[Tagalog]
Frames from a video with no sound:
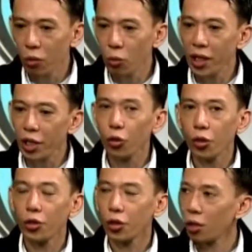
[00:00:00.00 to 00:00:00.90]
we need to
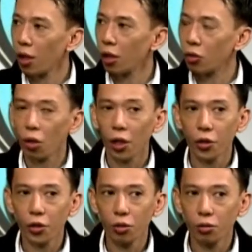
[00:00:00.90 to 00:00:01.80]
know no, uh, kung
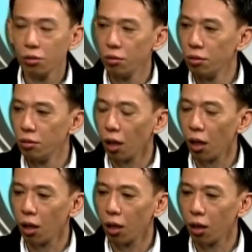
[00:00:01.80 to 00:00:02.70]
ano yung
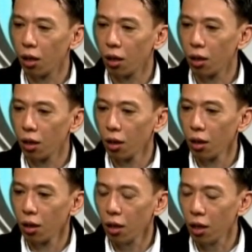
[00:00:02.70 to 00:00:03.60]
uh,
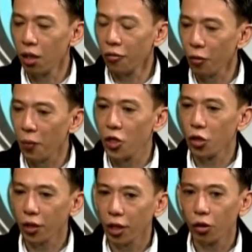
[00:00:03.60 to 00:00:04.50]

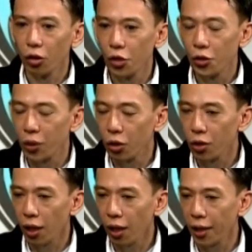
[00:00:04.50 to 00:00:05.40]
information technology
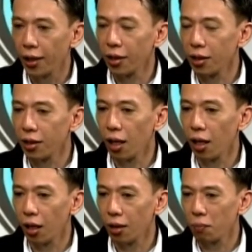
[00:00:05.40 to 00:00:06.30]
because uh, again,
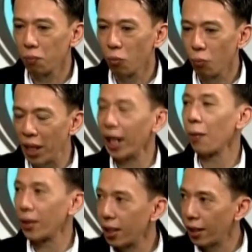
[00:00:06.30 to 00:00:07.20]
uh, may
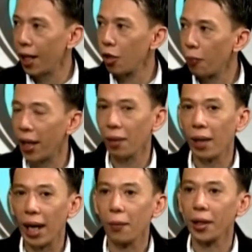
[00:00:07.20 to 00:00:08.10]
karapatan tayo para
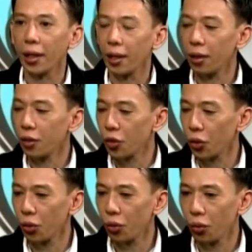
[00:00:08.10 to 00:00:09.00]
malaman yan.
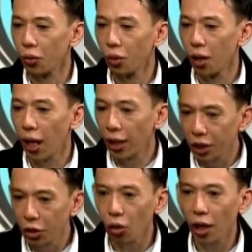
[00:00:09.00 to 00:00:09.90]
So,
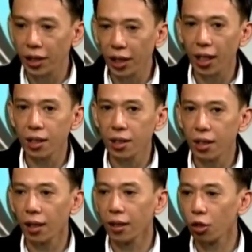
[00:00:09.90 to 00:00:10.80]
andito ang
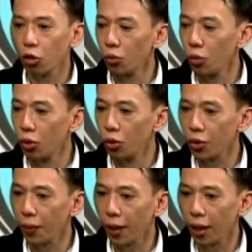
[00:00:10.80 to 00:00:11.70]
IPIC, handang tumulong
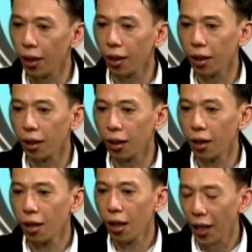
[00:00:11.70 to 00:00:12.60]
sa mga
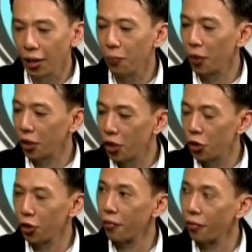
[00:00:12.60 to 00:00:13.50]
IT practitioner and